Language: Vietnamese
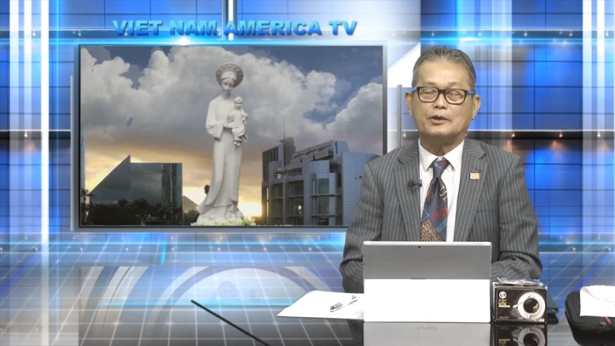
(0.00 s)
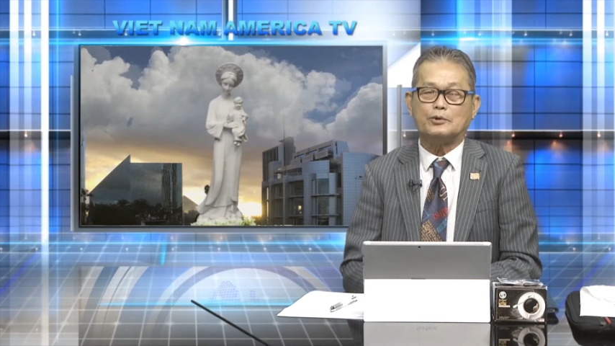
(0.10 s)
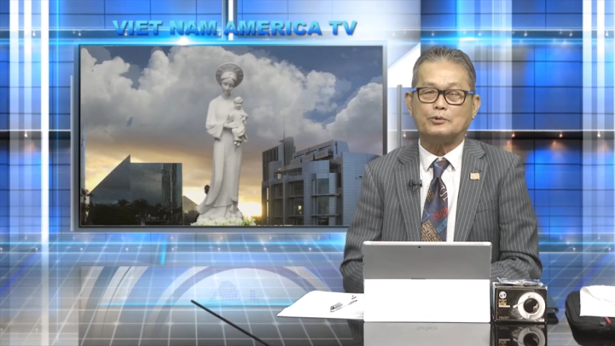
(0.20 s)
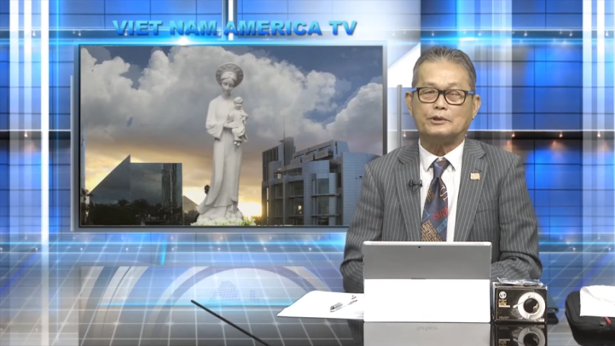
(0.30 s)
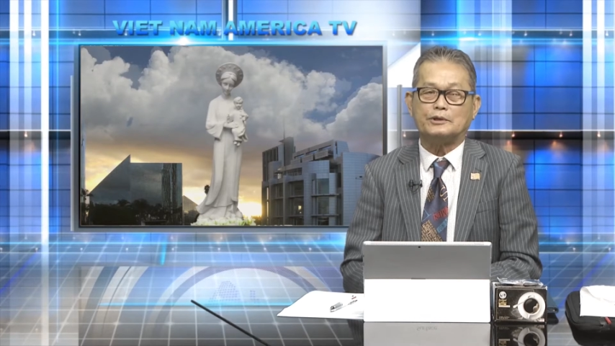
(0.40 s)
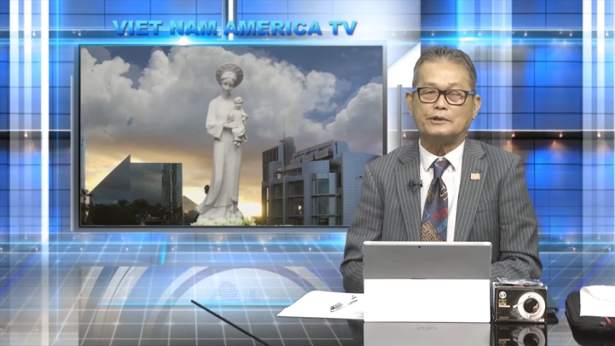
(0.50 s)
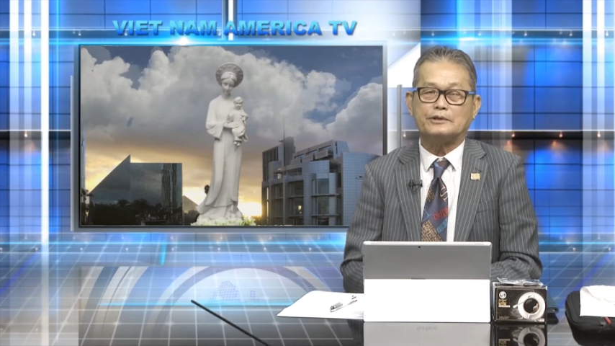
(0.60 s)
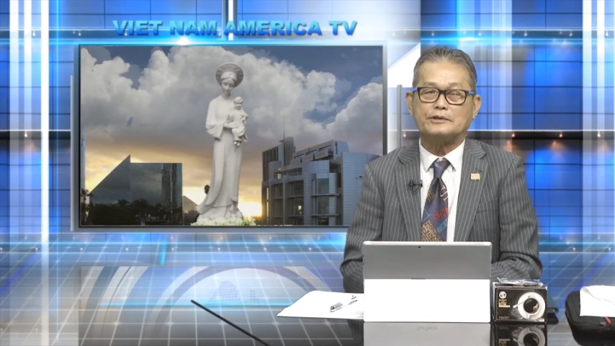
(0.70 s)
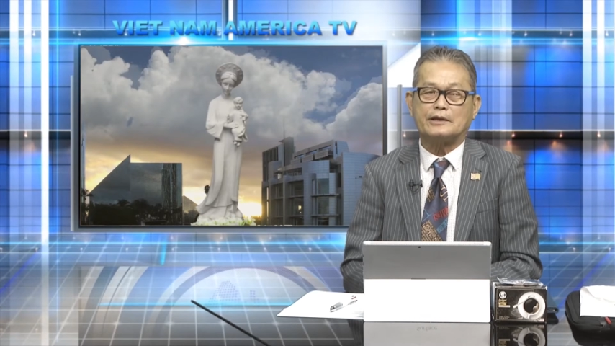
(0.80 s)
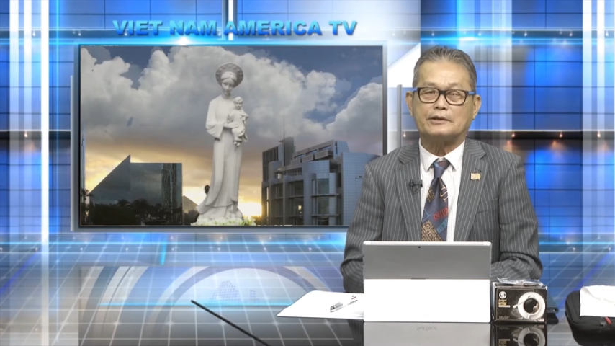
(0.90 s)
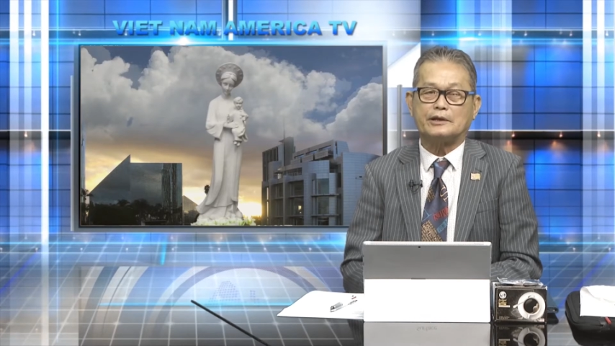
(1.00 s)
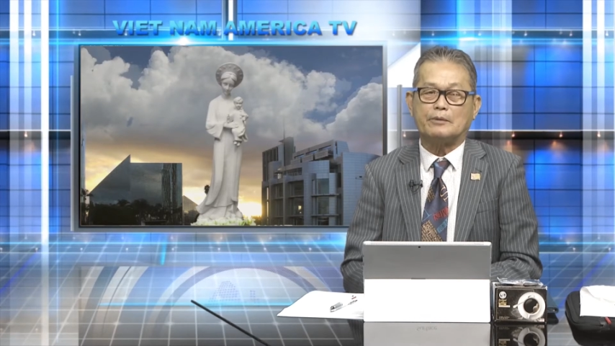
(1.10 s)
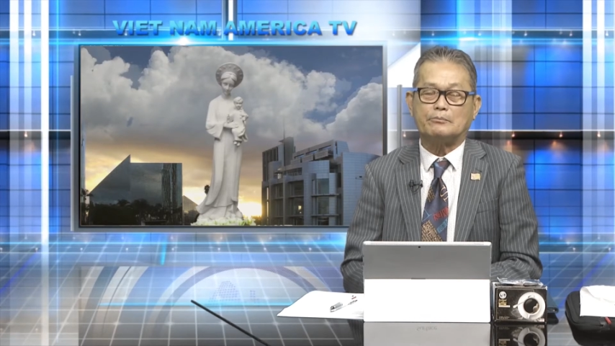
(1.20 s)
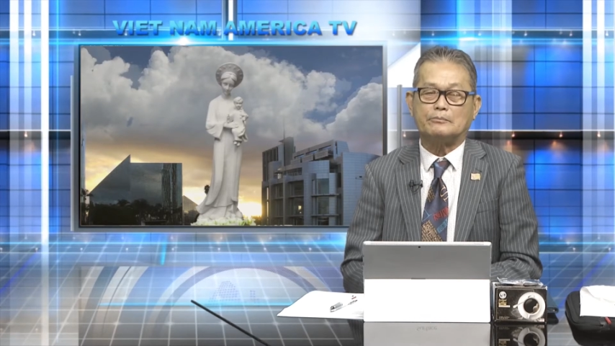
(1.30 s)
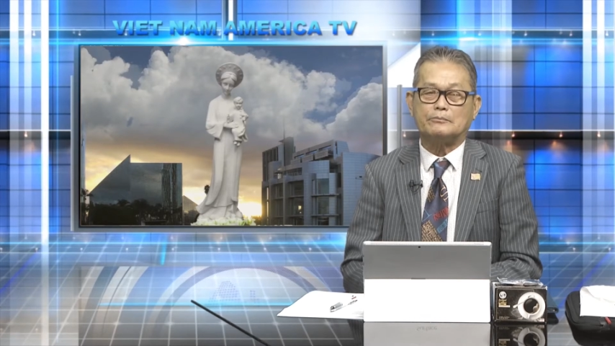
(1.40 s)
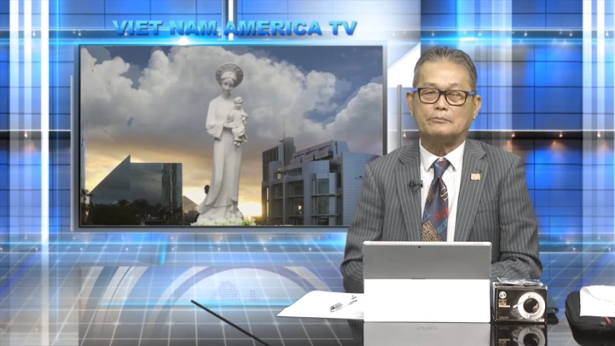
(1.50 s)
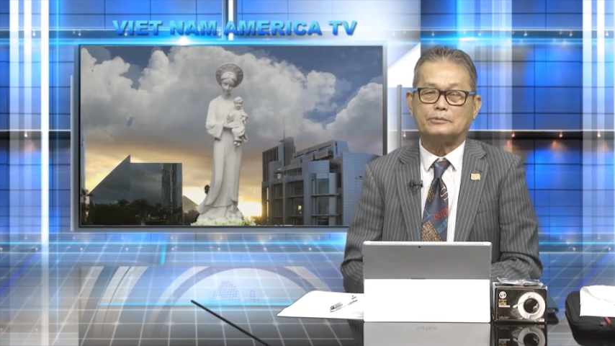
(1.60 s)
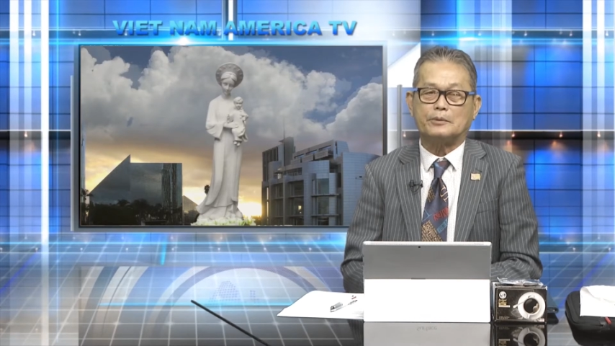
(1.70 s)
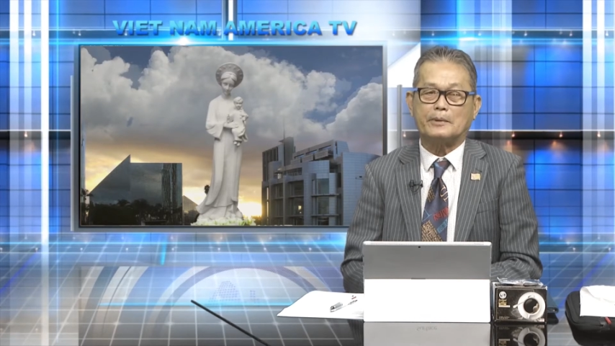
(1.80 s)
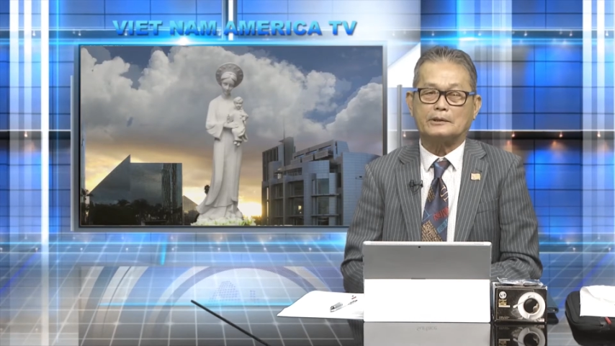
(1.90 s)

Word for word: Hilton Texas trên hầm trên